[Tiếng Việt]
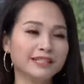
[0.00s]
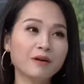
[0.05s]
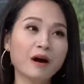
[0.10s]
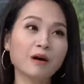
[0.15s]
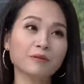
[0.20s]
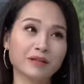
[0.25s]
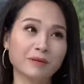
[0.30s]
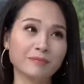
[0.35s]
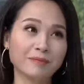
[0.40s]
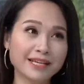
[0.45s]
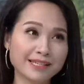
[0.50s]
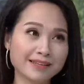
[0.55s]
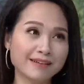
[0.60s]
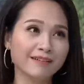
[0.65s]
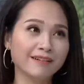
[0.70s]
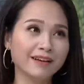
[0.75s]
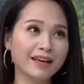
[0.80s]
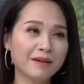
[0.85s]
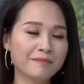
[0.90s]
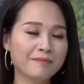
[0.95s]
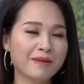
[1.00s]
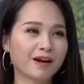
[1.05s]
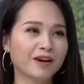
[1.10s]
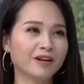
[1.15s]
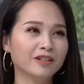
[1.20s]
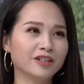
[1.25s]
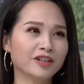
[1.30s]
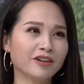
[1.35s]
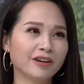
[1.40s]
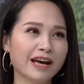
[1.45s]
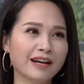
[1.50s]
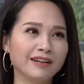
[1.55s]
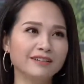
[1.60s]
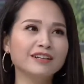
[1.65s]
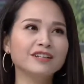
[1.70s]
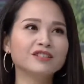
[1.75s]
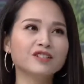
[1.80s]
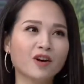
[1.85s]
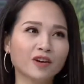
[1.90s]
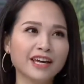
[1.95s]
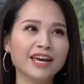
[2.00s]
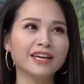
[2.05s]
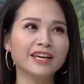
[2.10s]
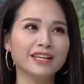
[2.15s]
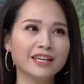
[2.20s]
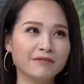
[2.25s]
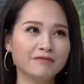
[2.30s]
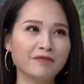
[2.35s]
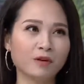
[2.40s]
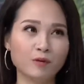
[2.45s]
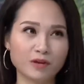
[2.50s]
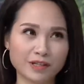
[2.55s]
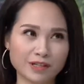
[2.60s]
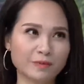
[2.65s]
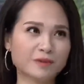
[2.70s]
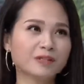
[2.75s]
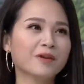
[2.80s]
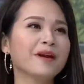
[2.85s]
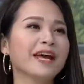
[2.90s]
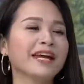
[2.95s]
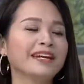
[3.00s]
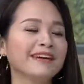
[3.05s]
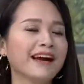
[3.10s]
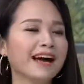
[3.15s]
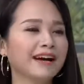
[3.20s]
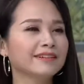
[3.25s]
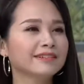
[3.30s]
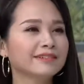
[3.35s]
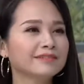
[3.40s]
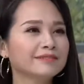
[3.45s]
trong học tập bây giờ mà còn cho cả lựa chọn nghề nghiệp và cuộc sống sau này nữa